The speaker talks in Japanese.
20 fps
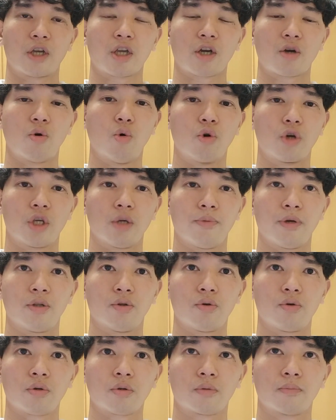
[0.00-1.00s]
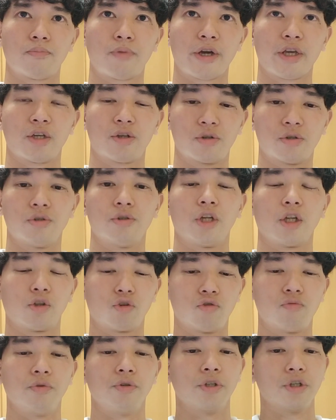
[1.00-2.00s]
結構大きめのバイクだ
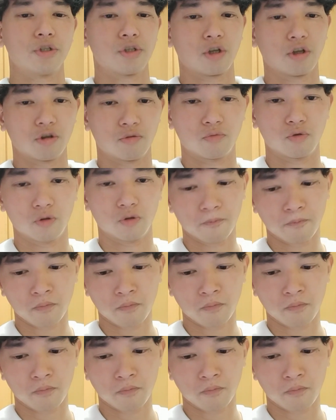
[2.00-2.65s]
と思うんですけども